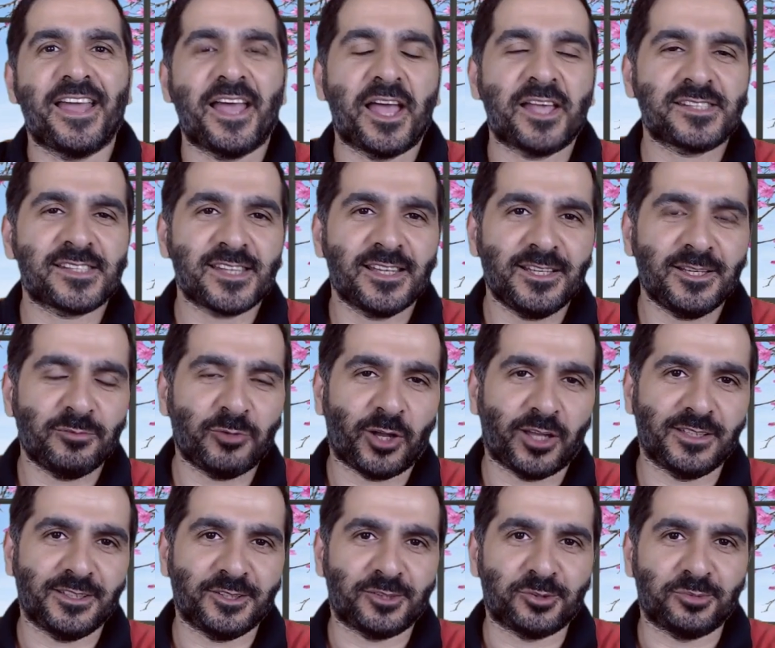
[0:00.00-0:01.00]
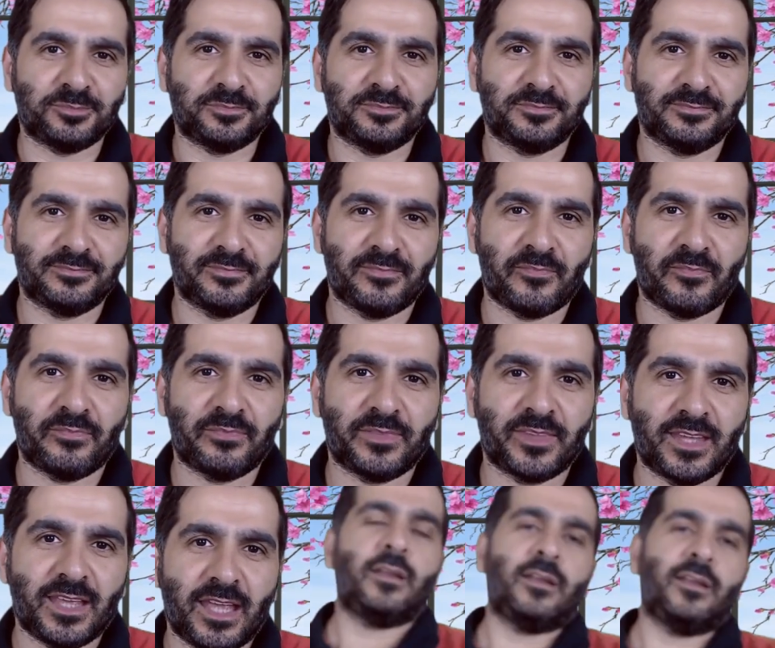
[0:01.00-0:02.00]
السلام عليكم
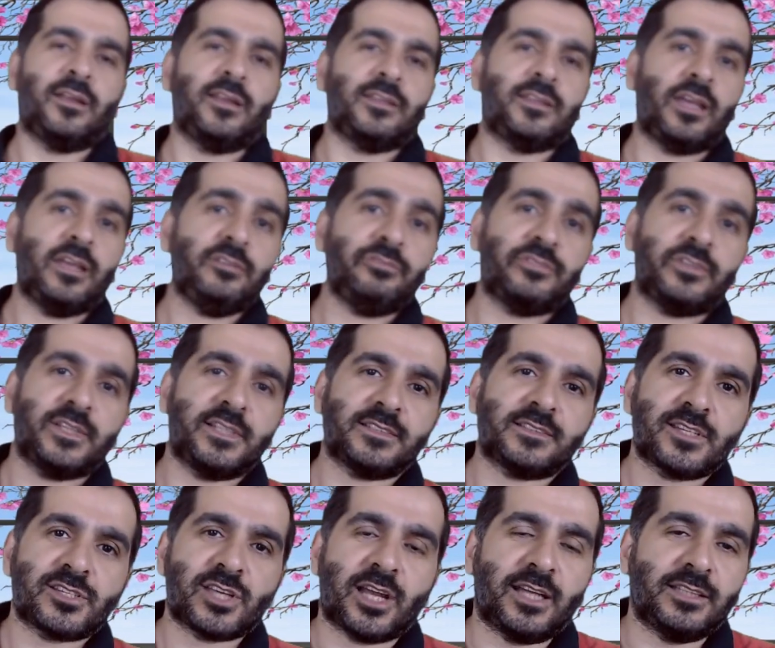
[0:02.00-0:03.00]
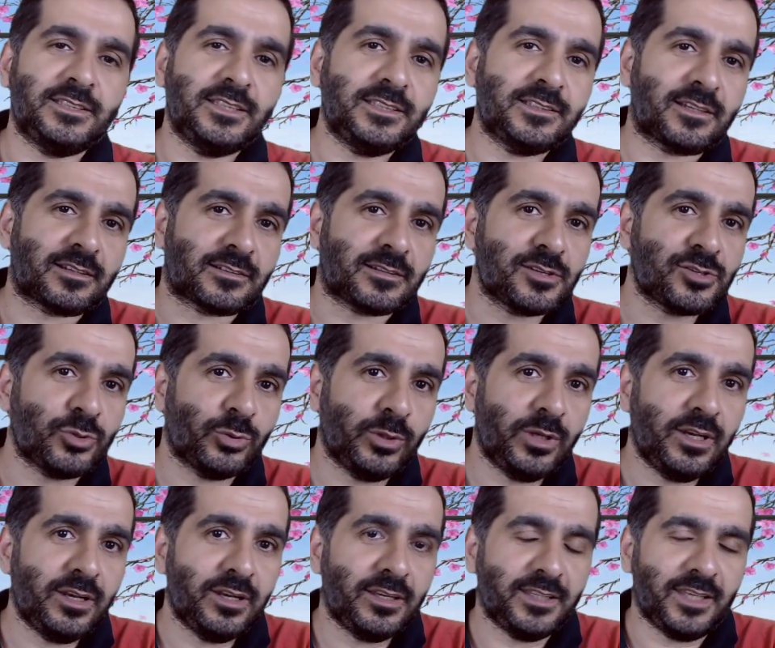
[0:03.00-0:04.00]
كيف تجعلين
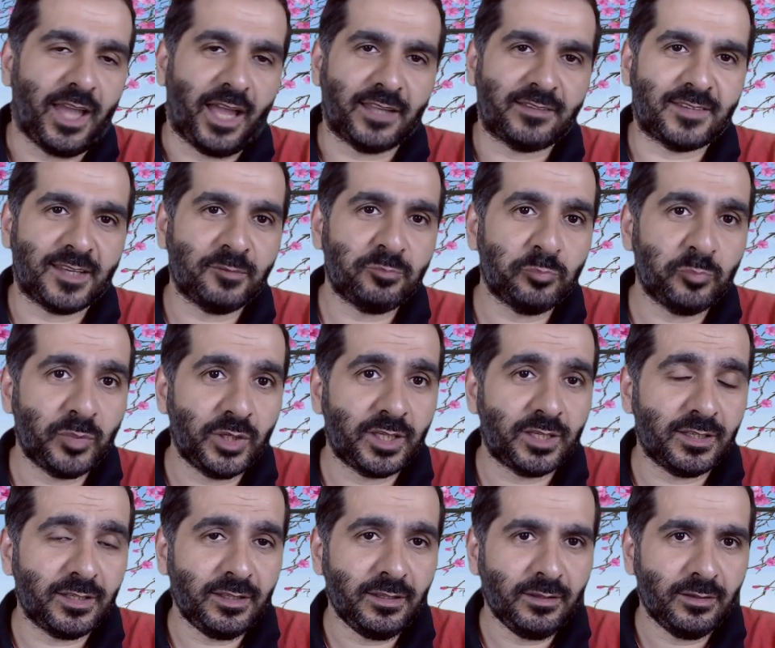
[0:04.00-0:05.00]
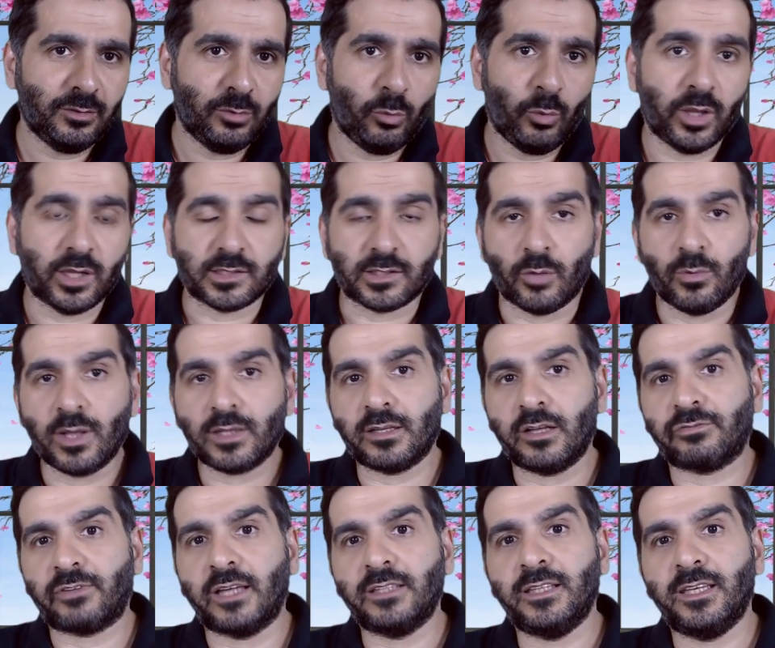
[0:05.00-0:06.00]
الرجل يهتم بك
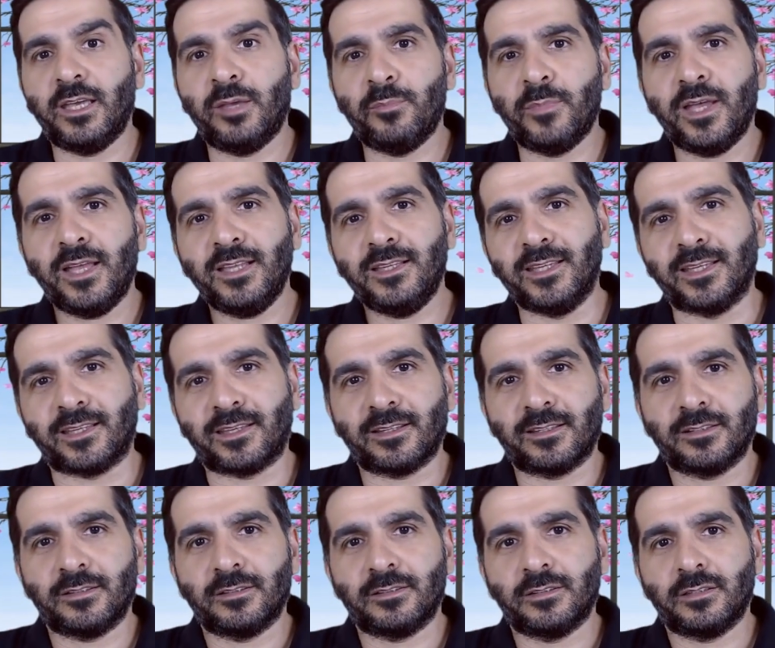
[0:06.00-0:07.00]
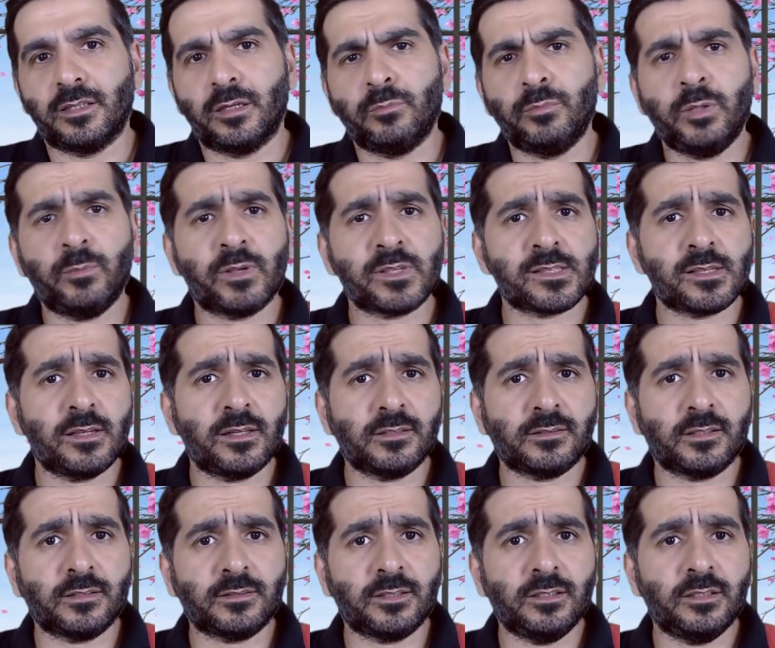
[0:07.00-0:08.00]
ويتوقف عن اهمالك
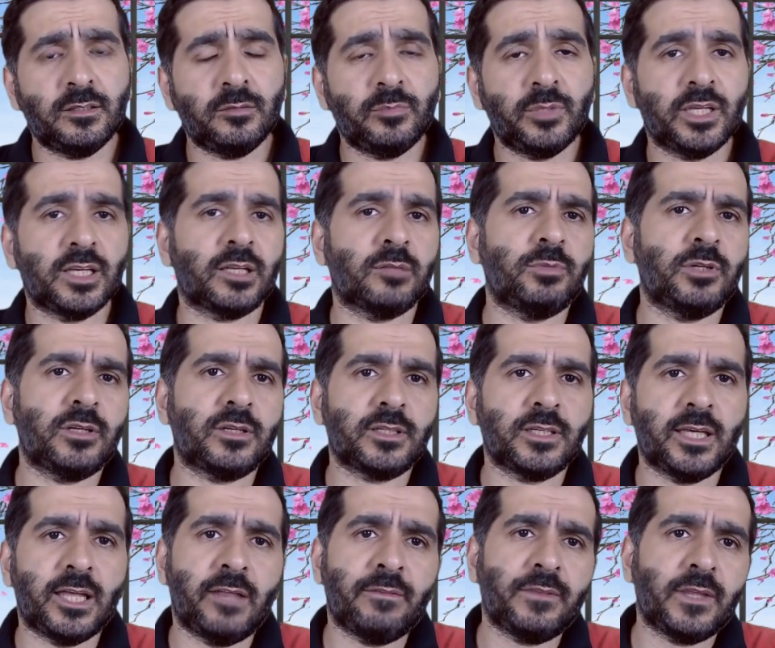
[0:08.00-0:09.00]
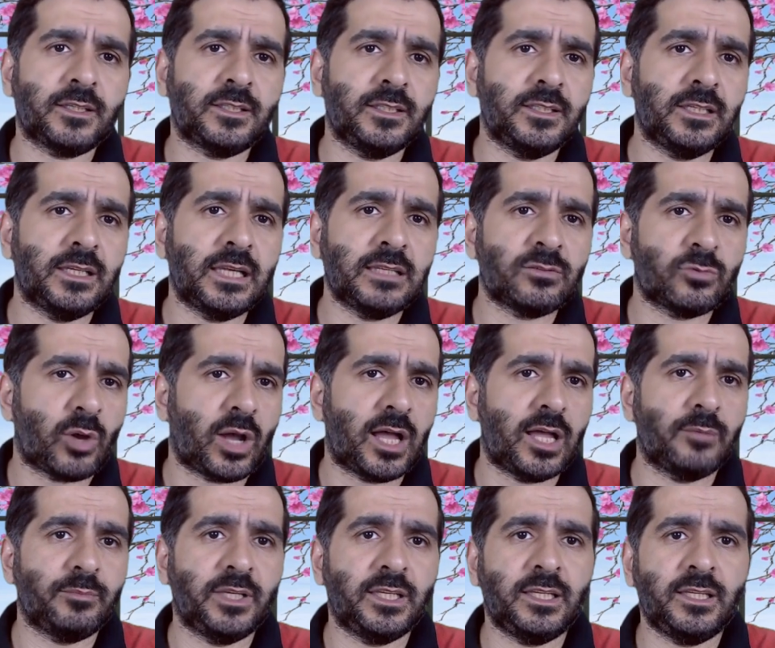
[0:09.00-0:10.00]
ببساطه باخباره انك لن
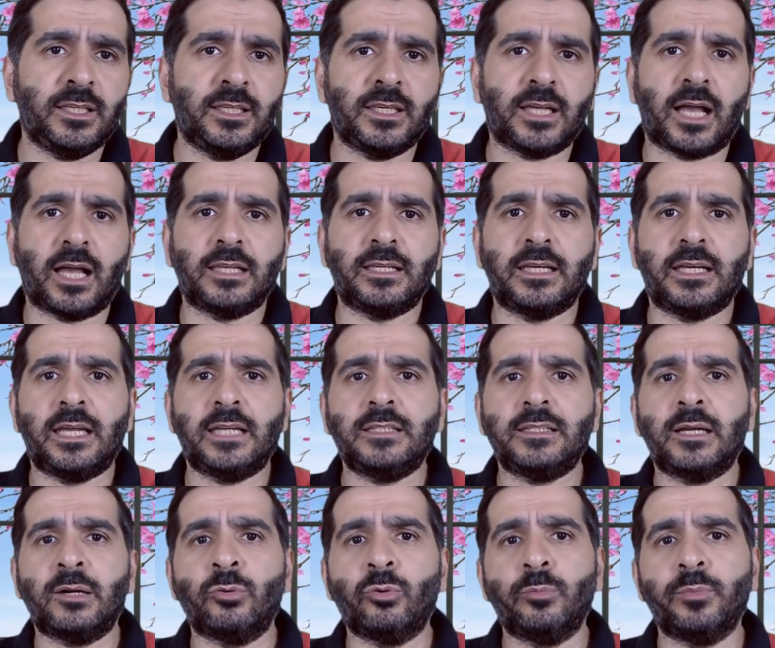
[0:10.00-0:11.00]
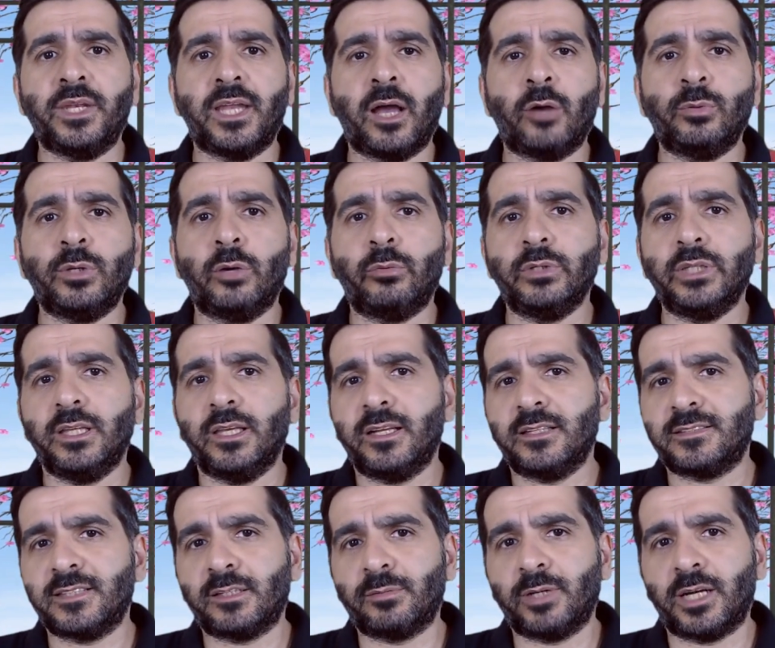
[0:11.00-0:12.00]
تعامليه على انه من
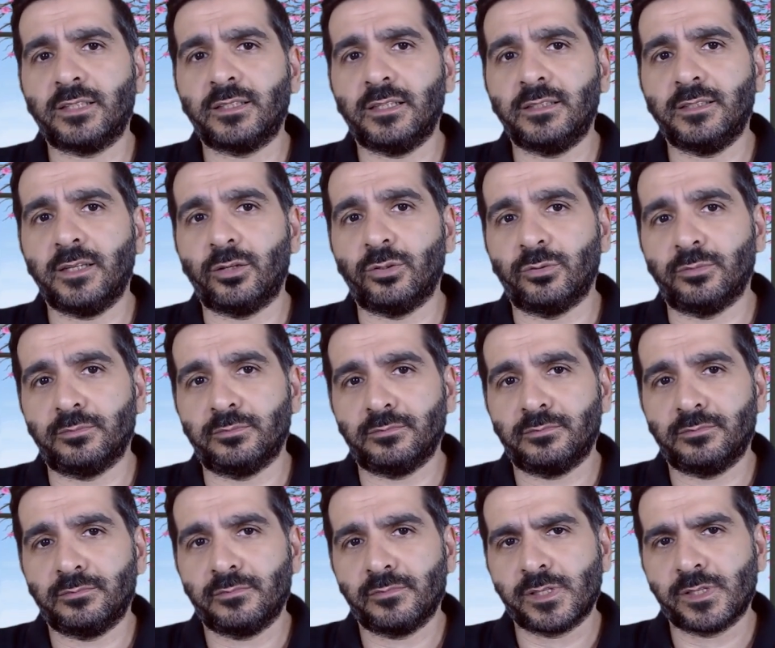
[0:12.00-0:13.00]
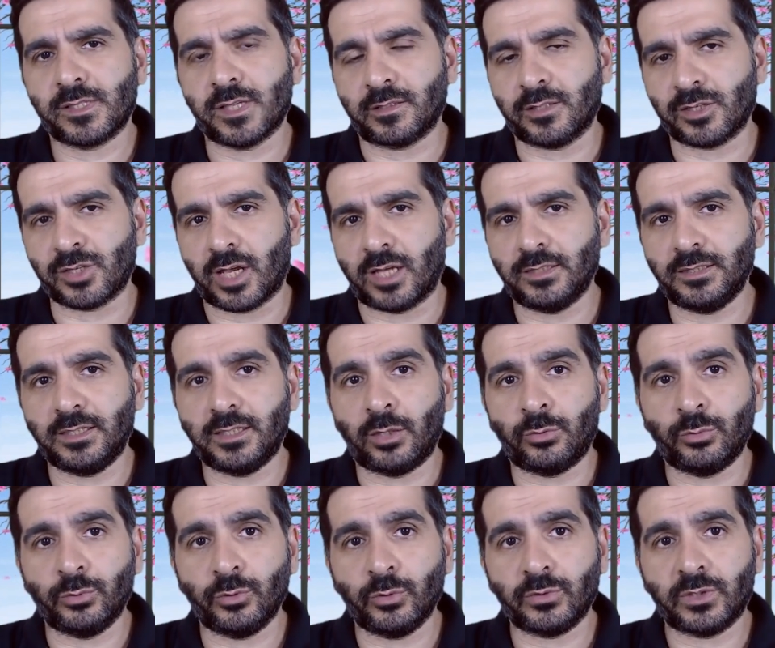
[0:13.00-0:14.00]
اولوياتك بعد اليوم
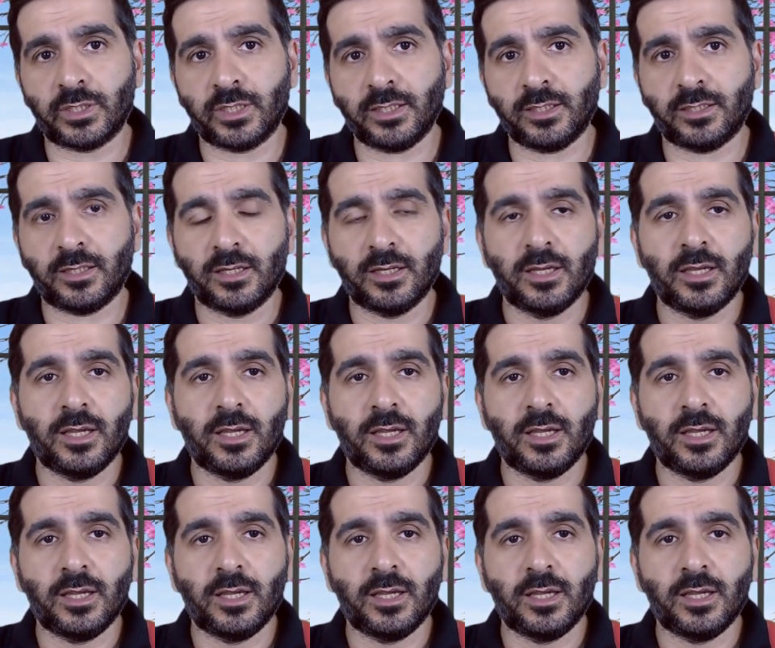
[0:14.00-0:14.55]
ستجعلينه يدرك